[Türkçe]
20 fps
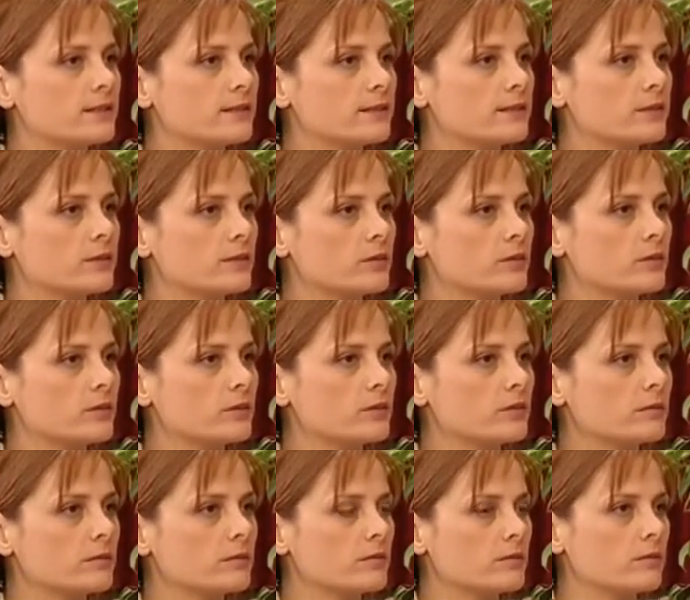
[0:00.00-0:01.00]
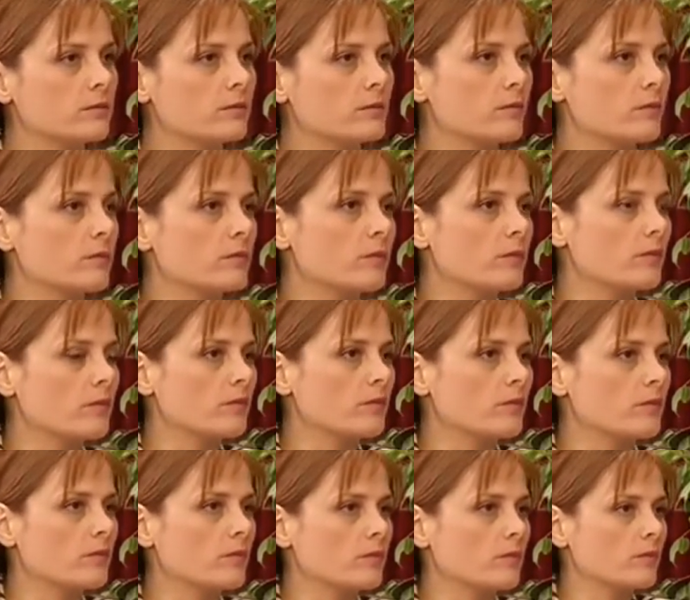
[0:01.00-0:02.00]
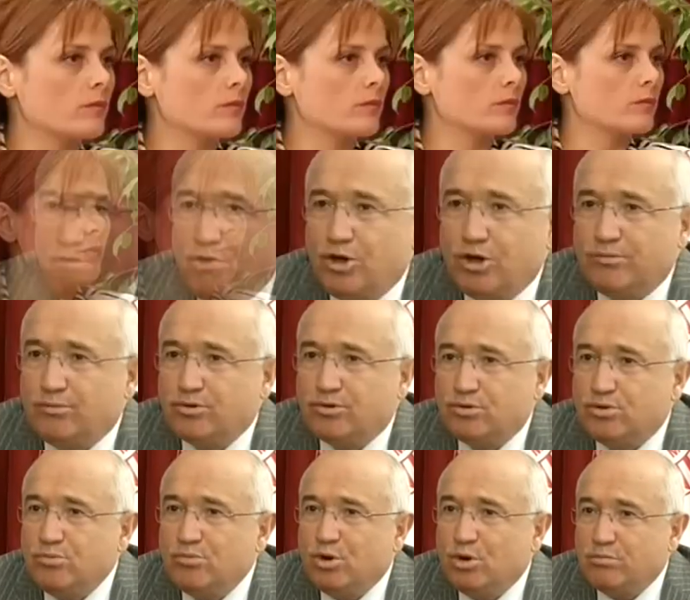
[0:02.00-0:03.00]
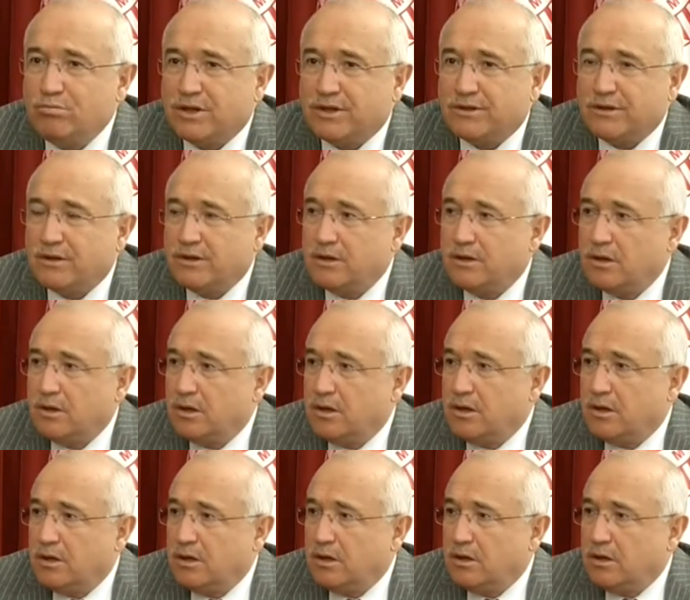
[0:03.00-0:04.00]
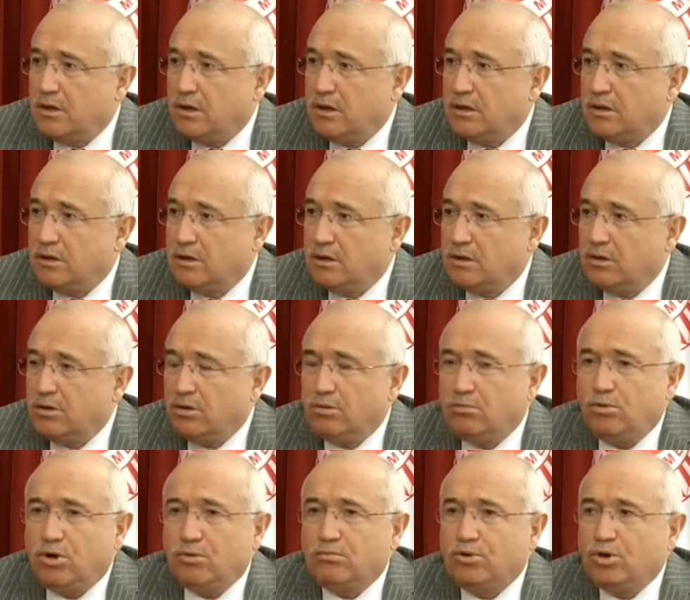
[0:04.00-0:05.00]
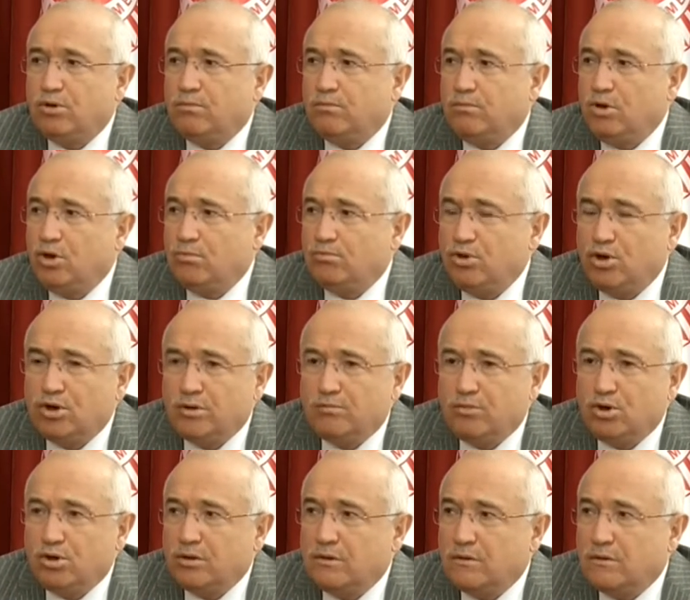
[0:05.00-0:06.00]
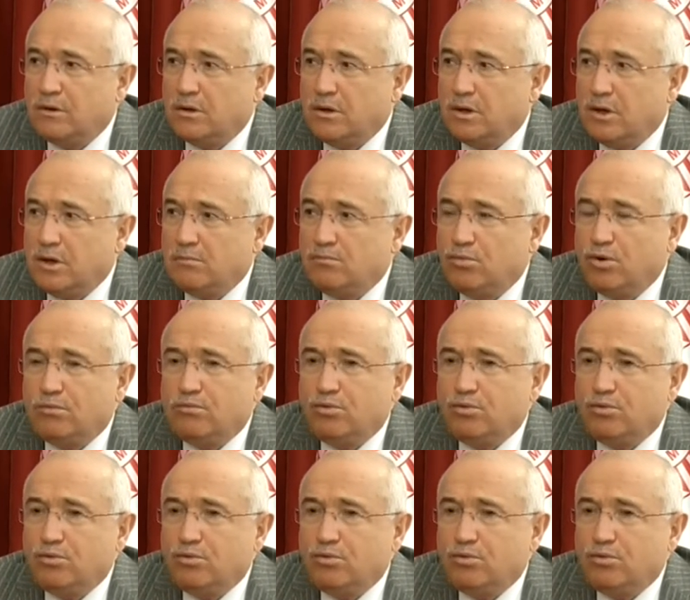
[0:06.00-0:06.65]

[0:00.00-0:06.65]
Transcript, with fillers: yeni bir durumdur. Şimdi şu ana kadar böyle bir durum olmadı. Anayasayı devirirler, evet. masayı devirirlerse böyle, masanın böyle, altında kim böyle,